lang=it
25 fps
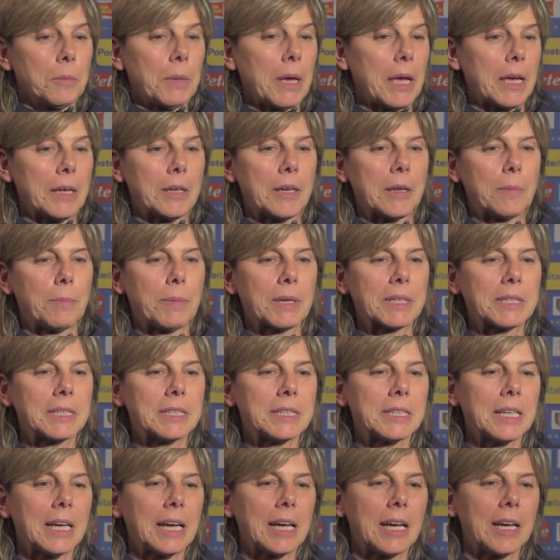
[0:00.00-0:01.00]
È una
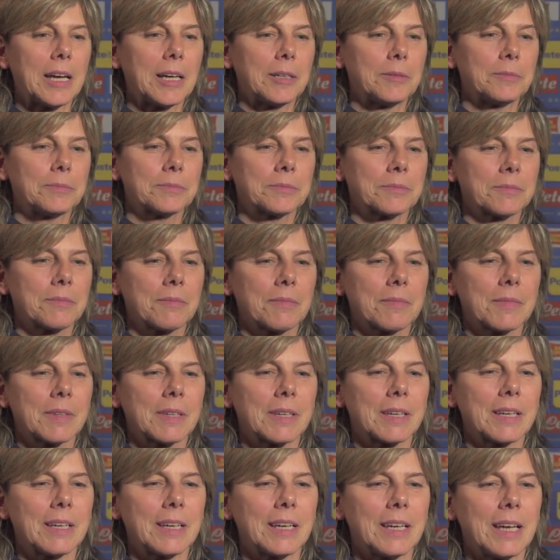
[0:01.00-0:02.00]
partita
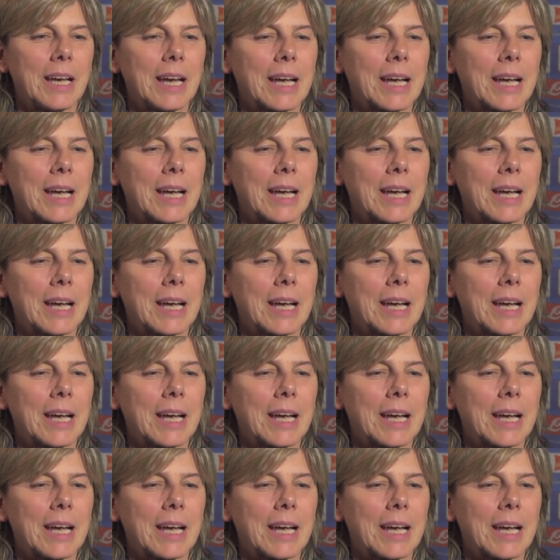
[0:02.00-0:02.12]
eh,